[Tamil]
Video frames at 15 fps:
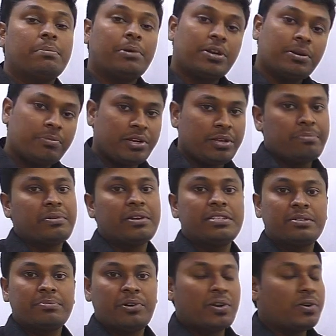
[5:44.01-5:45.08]
மறுபடியும்
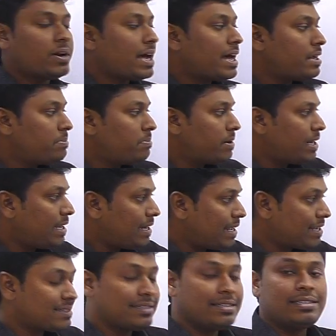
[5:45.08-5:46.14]
பிரின்சிபலோட ஆட் பண்ணி
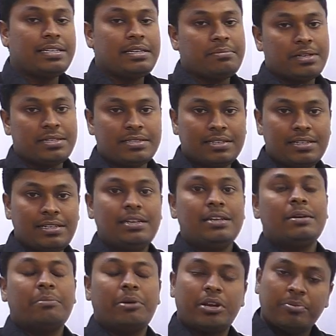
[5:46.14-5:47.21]
நெக்ஸ்ட்டு த்ரீ மந்த்ஸ்க்கு
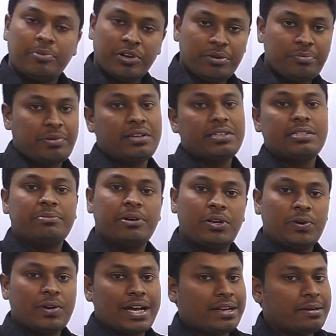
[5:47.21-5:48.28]
மறுபடியும்
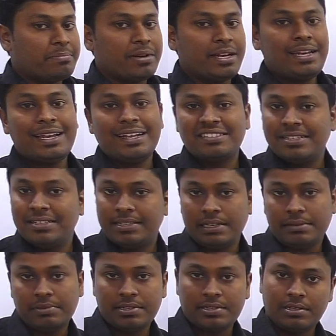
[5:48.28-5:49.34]
பிரின்சிபலோட ஆட் பண்ணி நெக்ஸ்ட்டு
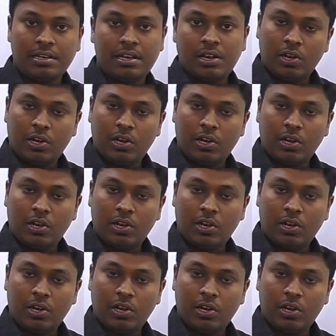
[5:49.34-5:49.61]
த்ரீ மந்த்ஸ்